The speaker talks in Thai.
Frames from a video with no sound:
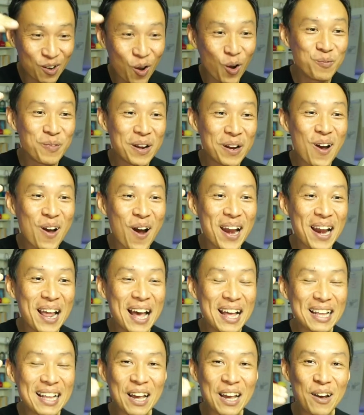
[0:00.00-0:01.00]
ล้นไปหน่อย
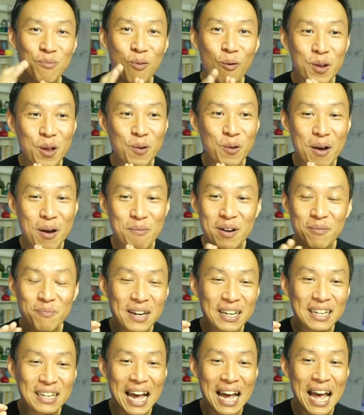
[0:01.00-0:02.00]
นะฮะแต่ผมคิดว่ามัน
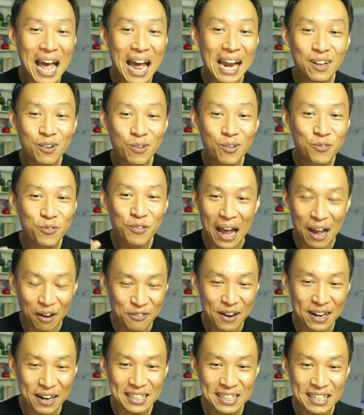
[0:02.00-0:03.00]
เป็นเนื้อหาที่คุณหา
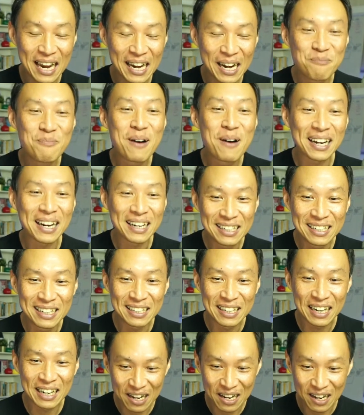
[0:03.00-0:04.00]
ฟังที่ไหนลำบากนิด
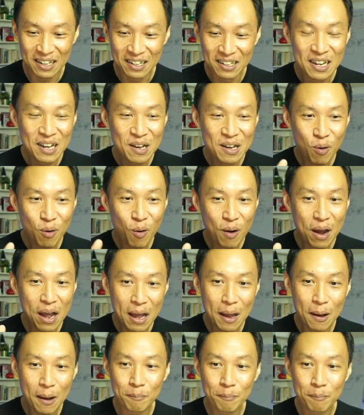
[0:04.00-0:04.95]
นึงนะฮะเพราะว่า